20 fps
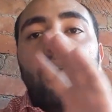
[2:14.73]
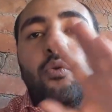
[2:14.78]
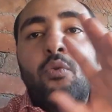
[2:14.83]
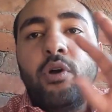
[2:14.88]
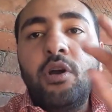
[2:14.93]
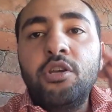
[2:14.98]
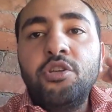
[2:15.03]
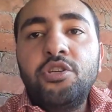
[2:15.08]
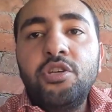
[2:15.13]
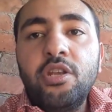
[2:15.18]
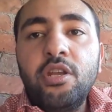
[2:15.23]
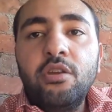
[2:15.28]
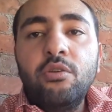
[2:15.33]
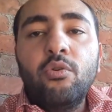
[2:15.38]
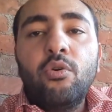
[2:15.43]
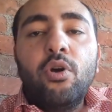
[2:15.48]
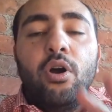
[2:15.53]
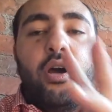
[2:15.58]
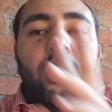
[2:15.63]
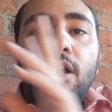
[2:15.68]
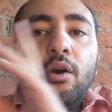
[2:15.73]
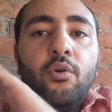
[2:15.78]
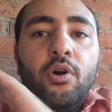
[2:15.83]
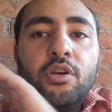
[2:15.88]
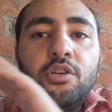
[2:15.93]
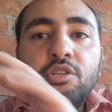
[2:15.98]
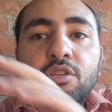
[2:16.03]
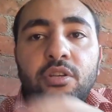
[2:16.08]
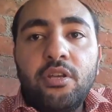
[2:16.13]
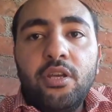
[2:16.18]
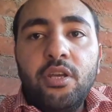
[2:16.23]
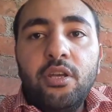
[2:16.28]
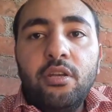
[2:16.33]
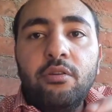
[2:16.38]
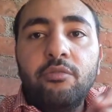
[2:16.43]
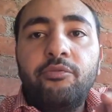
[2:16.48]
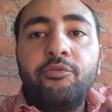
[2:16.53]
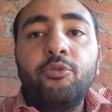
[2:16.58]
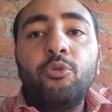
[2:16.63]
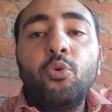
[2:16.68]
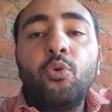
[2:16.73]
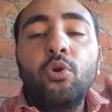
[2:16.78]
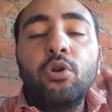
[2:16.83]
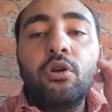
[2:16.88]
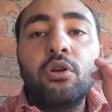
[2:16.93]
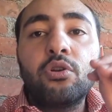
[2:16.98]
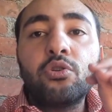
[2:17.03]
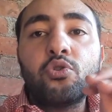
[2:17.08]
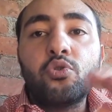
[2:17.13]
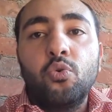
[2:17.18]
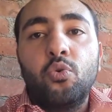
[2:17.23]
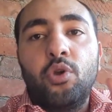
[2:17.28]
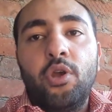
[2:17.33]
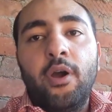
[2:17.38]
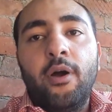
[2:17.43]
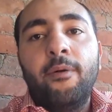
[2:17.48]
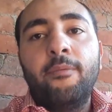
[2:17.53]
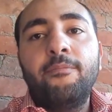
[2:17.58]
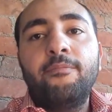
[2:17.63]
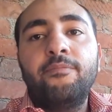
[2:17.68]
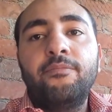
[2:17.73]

و20 نخاله و20 فول صويا